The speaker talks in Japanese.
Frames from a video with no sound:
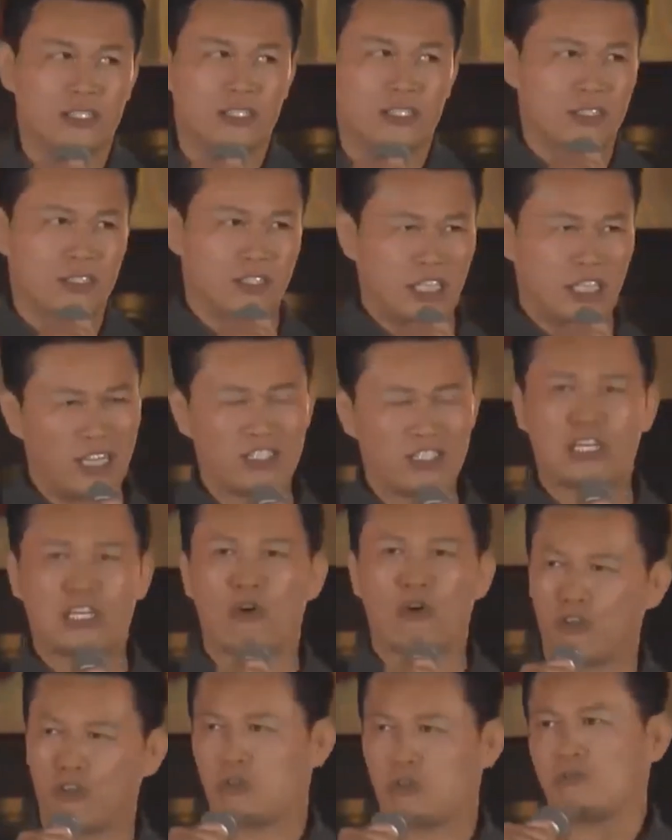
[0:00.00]
弱者
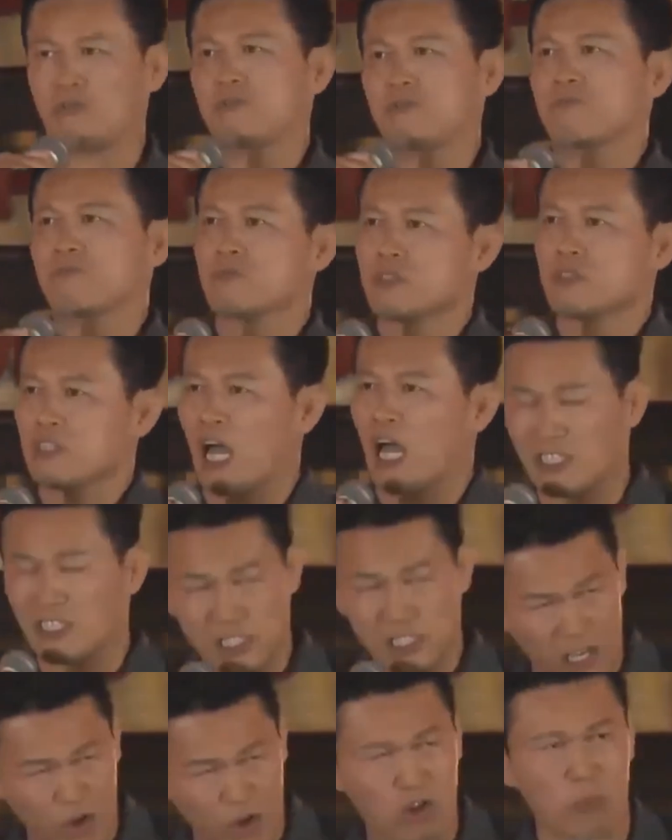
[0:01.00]
を助
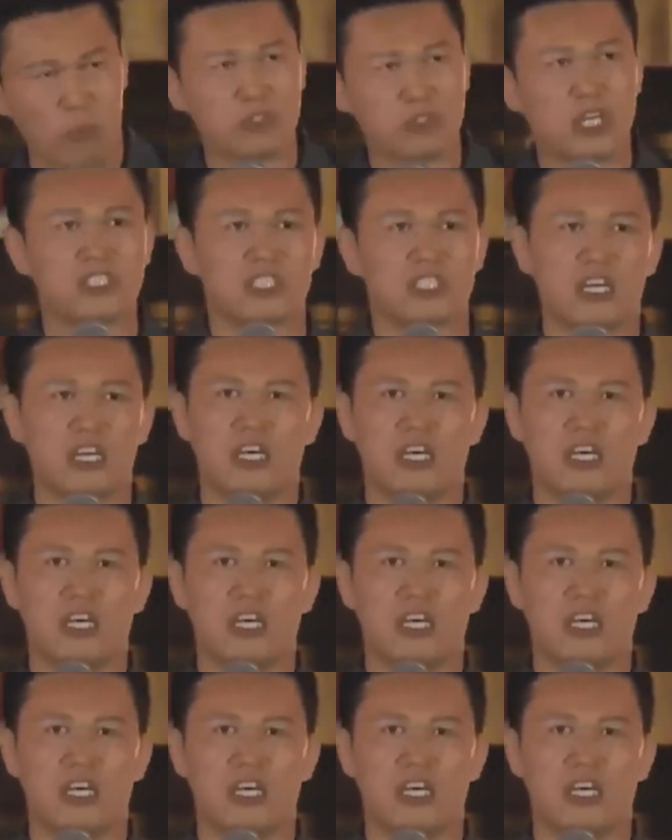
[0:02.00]
けようともせず